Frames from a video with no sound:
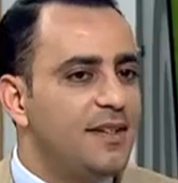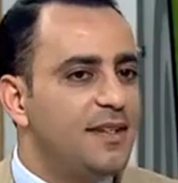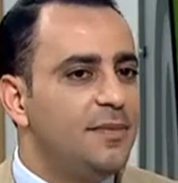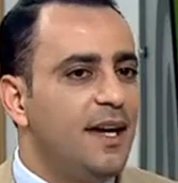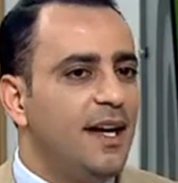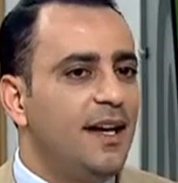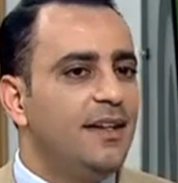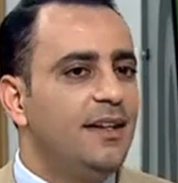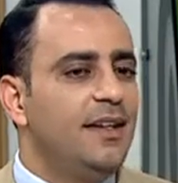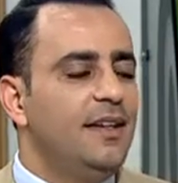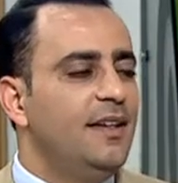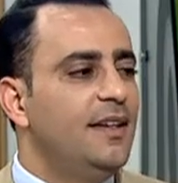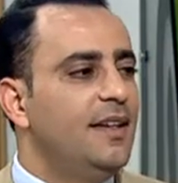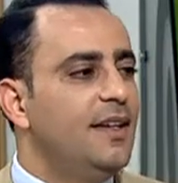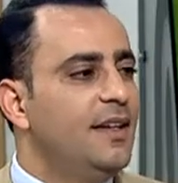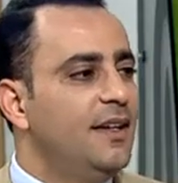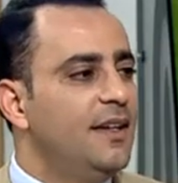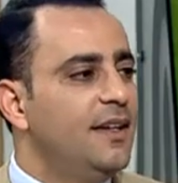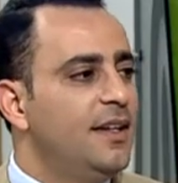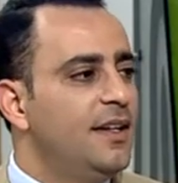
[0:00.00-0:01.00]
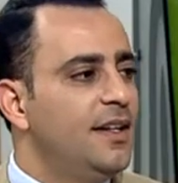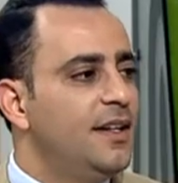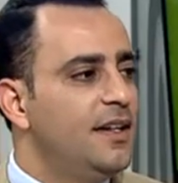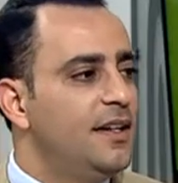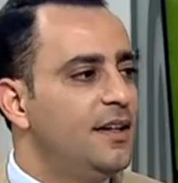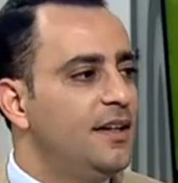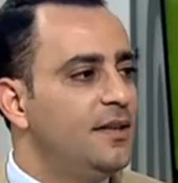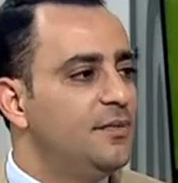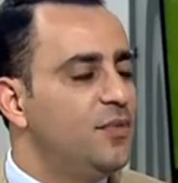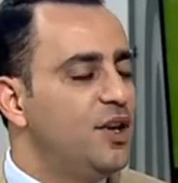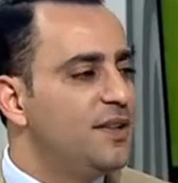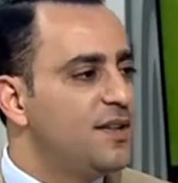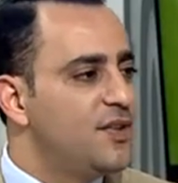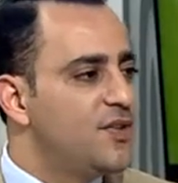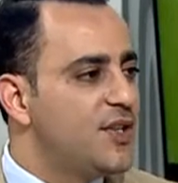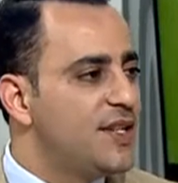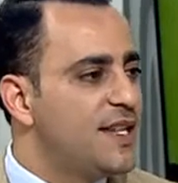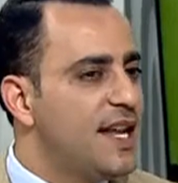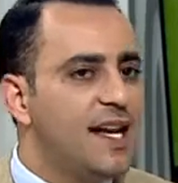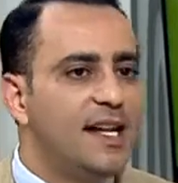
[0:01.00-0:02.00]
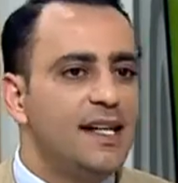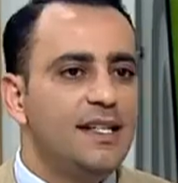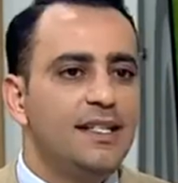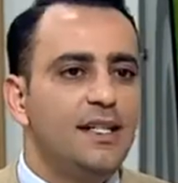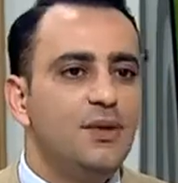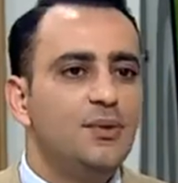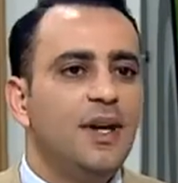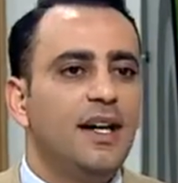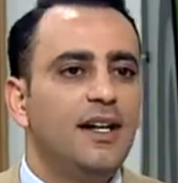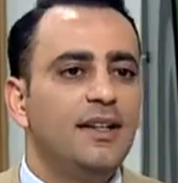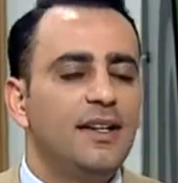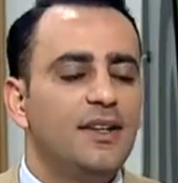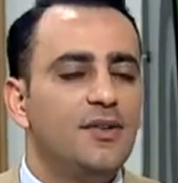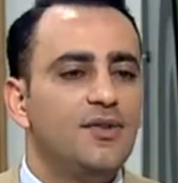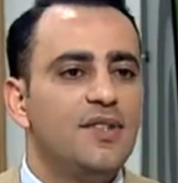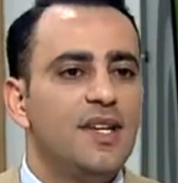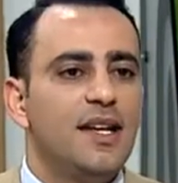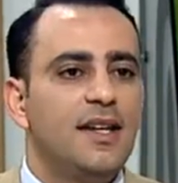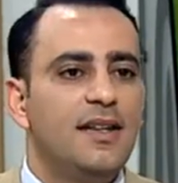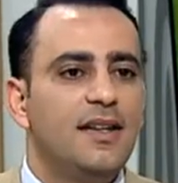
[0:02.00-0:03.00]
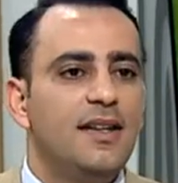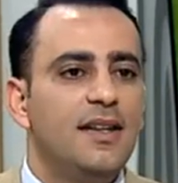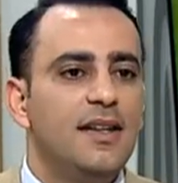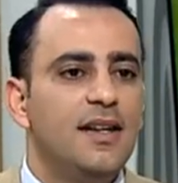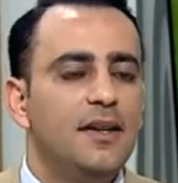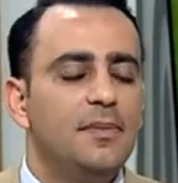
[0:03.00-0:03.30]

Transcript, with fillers: المحلية آه، مهندس تهاني وأيضا أستاذ